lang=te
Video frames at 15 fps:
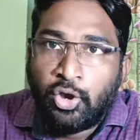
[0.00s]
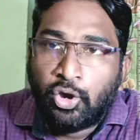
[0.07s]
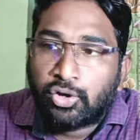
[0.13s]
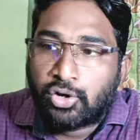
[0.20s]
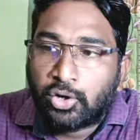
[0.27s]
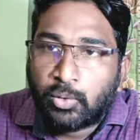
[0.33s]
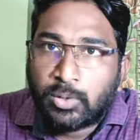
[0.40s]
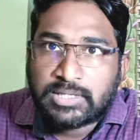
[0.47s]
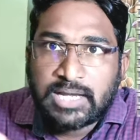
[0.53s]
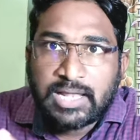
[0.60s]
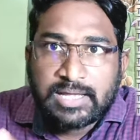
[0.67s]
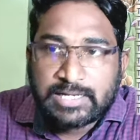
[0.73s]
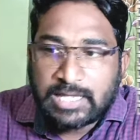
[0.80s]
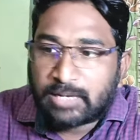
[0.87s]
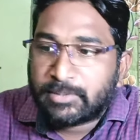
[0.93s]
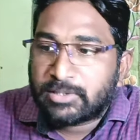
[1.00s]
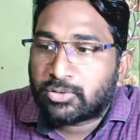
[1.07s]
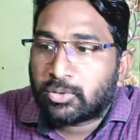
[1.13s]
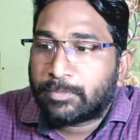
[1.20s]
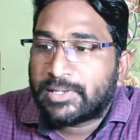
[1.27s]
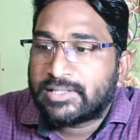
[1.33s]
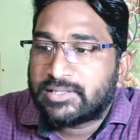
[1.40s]
రెండు వందల నలభై ఐదు
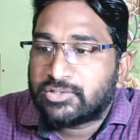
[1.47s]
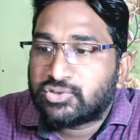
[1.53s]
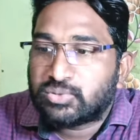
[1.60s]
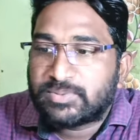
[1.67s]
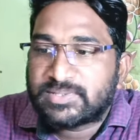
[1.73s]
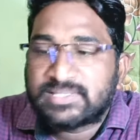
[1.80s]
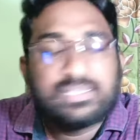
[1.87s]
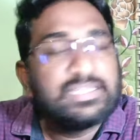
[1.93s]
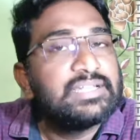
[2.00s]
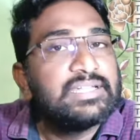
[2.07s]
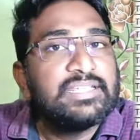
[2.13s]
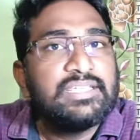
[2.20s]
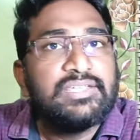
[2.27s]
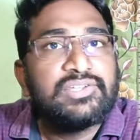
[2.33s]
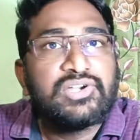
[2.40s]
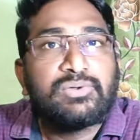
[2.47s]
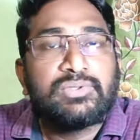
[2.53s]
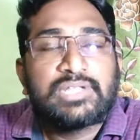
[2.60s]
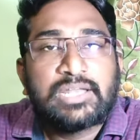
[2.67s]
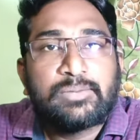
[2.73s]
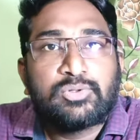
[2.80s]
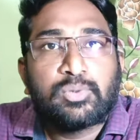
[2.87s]
రూపాయలు అయితే చూపిస్తుందండి రెండు
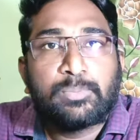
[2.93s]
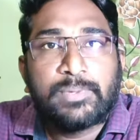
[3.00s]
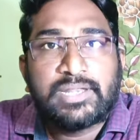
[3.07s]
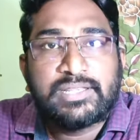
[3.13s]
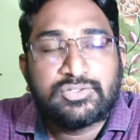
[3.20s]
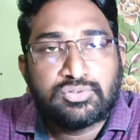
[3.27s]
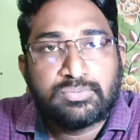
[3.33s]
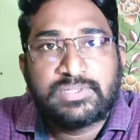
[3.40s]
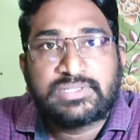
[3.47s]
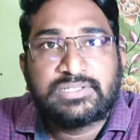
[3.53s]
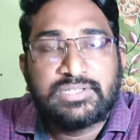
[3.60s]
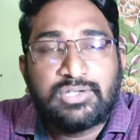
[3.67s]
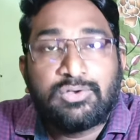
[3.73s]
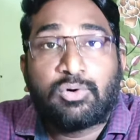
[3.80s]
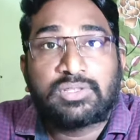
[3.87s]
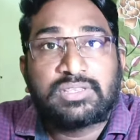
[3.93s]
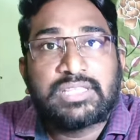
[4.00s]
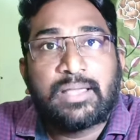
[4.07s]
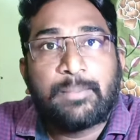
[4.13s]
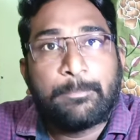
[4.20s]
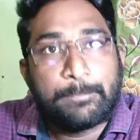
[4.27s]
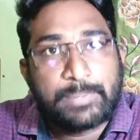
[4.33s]
వందల నలభై రూపాయలు అయితే చూపిస్తుంది కొత్త
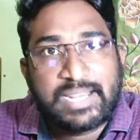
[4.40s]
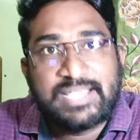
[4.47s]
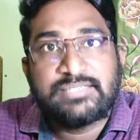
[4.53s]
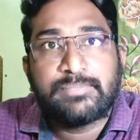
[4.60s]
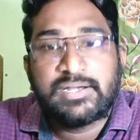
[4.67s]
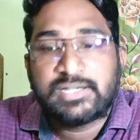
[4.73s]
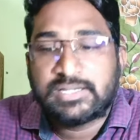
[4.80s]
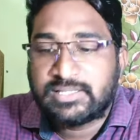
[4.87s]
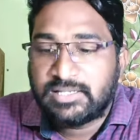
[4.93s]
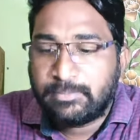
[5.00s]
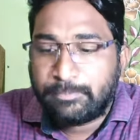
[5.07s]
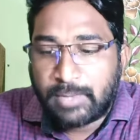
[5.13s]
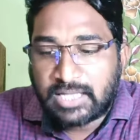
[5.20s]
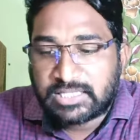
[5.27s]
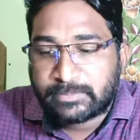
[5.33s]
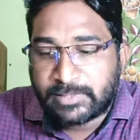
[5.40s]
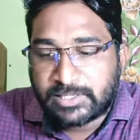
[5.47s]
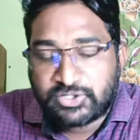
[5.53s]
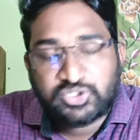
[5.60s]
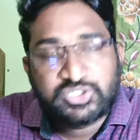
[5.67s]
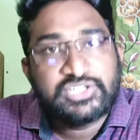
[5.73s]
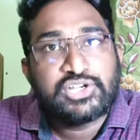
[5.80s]
ప్రైజ్ మాట ఇది పాత ప్రైజ్
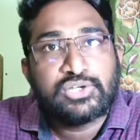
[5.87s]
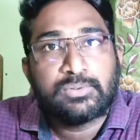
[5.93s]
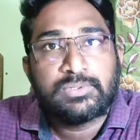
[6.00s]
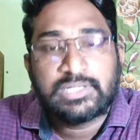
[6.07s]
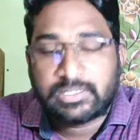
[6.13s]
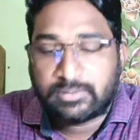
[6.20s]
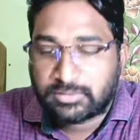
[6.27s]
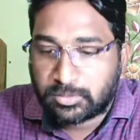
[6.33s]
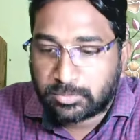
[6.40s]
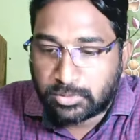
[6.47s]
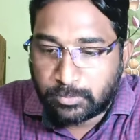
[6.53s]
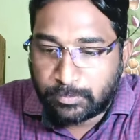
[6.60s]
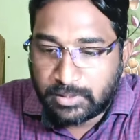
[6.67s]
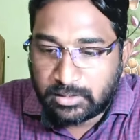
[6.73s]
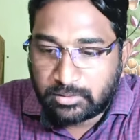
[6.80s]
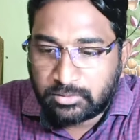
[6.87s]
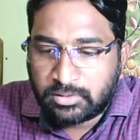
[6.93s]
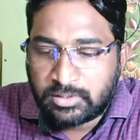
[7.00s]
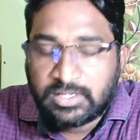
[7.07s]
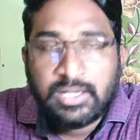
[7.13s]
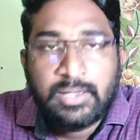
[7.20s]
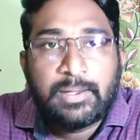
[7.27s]
వచ్చి రెండు వందల ఇరవై తొమ్మిది రూపాయలు
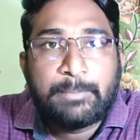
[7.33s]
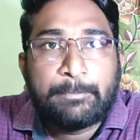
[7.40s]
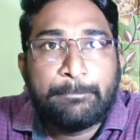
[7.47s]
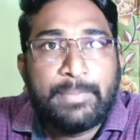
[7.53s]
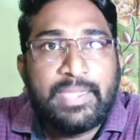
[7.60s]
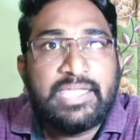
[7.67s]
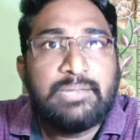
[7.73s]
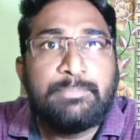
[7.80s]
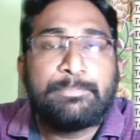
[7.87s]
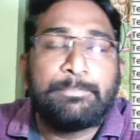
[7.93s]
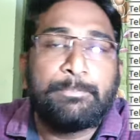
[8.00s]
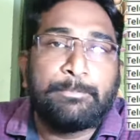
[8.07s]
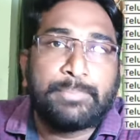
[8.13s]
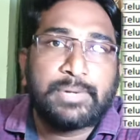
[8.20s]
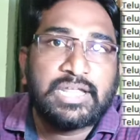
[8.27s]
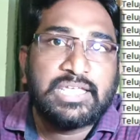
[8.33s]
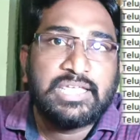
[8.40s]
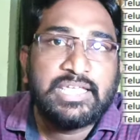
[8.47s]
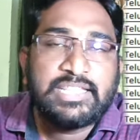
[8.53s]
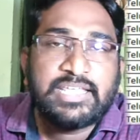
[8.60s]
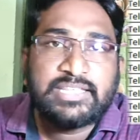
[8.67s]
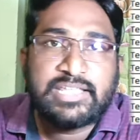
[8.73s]
మెయిన్
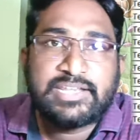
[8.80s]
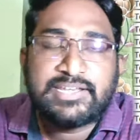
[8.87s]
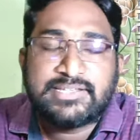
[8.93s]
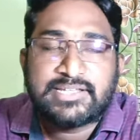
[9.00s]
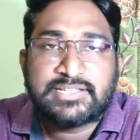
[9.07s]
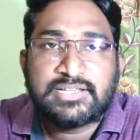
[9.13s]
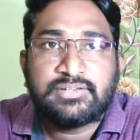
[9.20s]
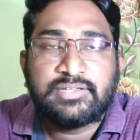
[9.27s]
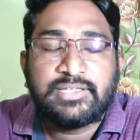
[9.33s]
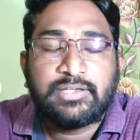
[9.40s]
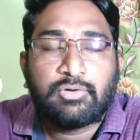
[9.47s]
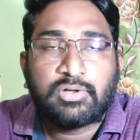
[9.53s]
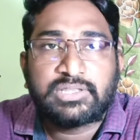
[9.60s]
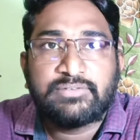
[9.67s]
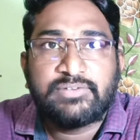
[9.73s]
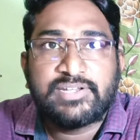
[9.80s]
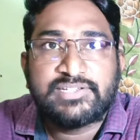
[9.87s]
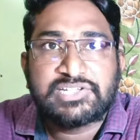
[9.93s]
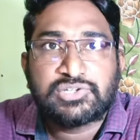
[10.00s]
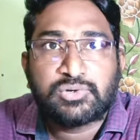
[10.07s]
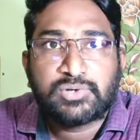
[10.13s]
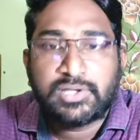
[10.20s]
ఏదైతే రీఛార్జ్లు ఈ కొత్తవి
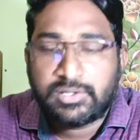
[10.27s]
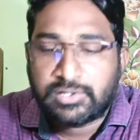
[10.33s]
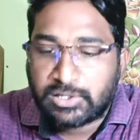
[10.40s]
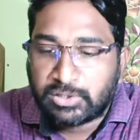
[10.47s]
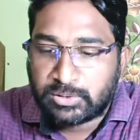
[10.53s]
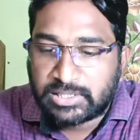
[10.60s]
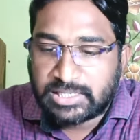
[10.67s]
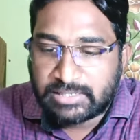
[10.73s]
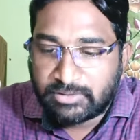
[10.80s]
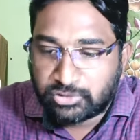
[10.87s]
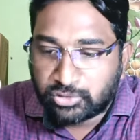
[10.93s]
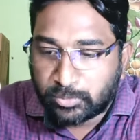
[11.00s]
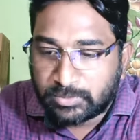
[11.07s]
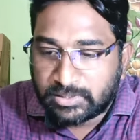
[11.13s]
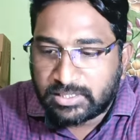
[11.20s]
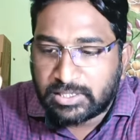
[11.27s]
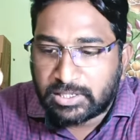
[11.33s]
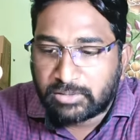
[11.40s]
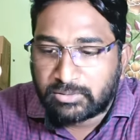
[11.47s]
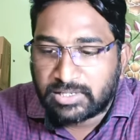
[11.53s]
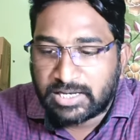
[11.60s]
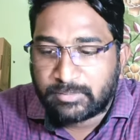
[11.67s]
రీఛార్జ్లు ఉన్నాయో రెండు వందల ఇరవై తొమ్మిది రెండు
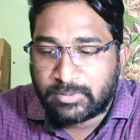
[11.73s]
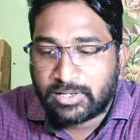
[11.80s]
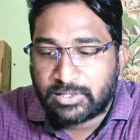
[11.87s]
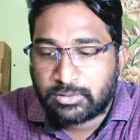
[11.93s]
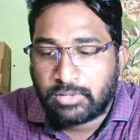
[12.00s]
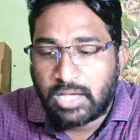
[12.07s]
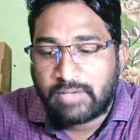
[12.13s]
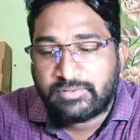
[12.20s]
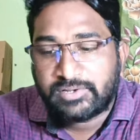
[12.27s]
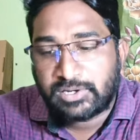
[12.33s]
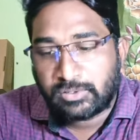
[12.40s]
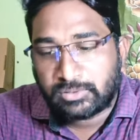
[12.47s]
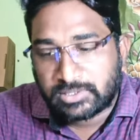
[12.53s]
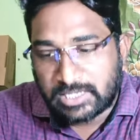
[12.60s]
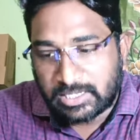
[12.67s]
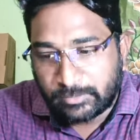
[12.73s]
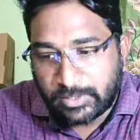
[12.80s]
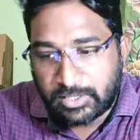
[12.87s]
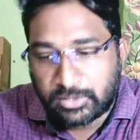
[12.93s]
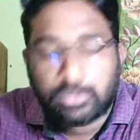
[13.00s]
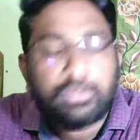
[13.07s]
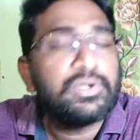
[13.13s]
వందల ఎనభై ఐదు అవి రెండు వందల నలభై
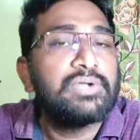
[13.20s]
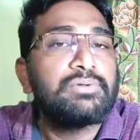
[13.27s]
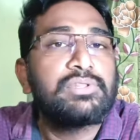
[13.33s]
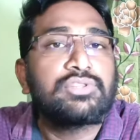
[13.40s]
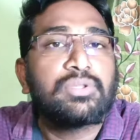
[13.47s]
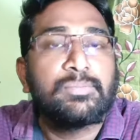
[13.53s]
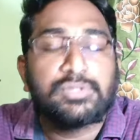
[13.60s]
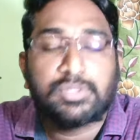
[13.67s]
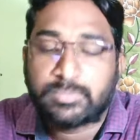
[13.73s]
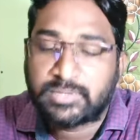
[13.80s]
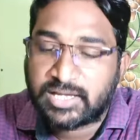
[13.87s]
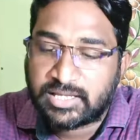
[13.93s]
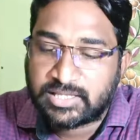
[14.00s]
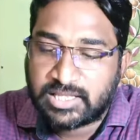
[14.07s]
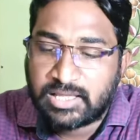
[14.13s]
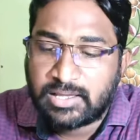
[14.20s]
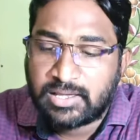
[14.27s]
ఐదు రెండు వందల తొంభై తొమ్మిదికి అయితే